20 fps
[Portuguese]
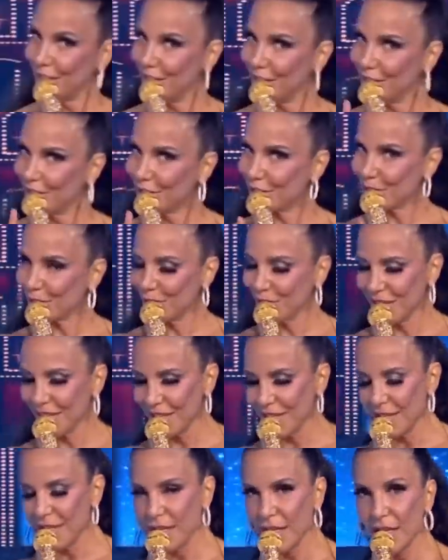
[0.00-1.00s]
Isso
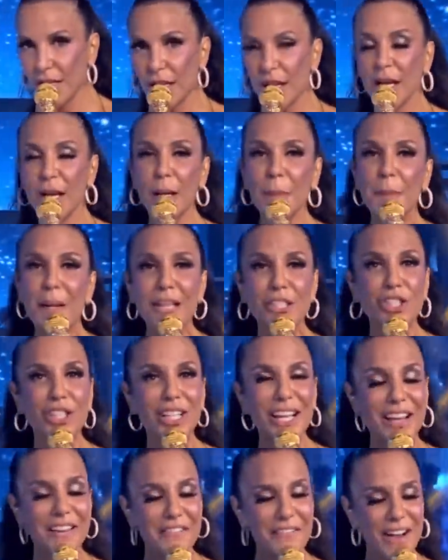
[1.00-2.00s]
é pra
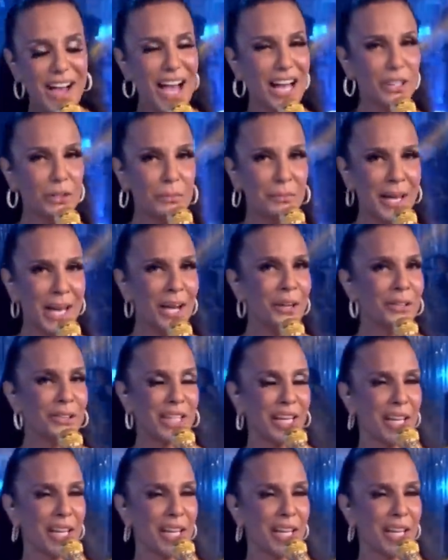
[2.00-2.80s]
te levar no meu